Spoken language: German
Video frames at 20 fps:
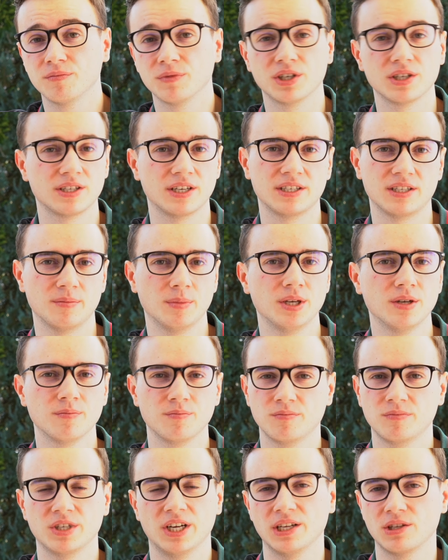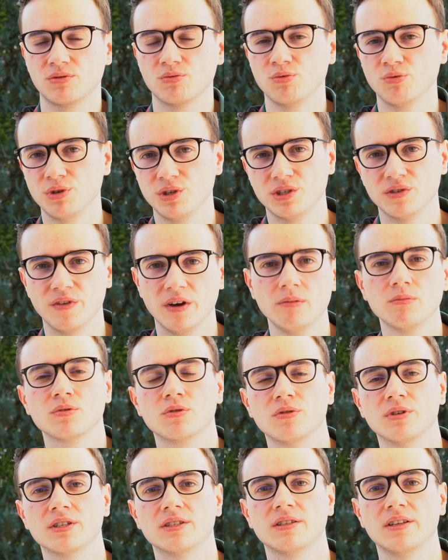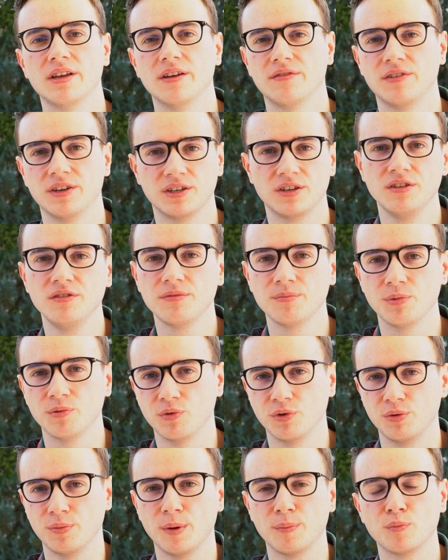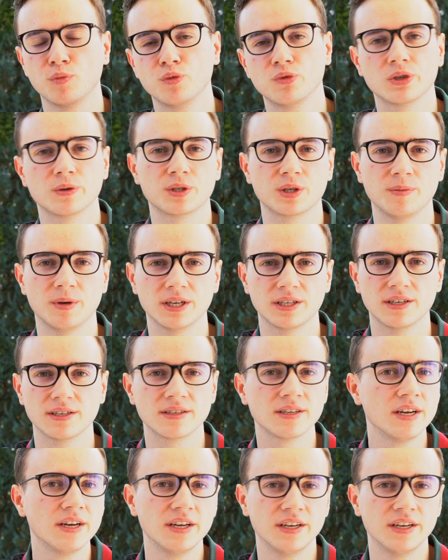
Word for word: Na, ne? das heißt, am Ende zahlst du nur diese Werbungskosten effektiv, bevor du überhaupt einen Umsatz gemacht hast.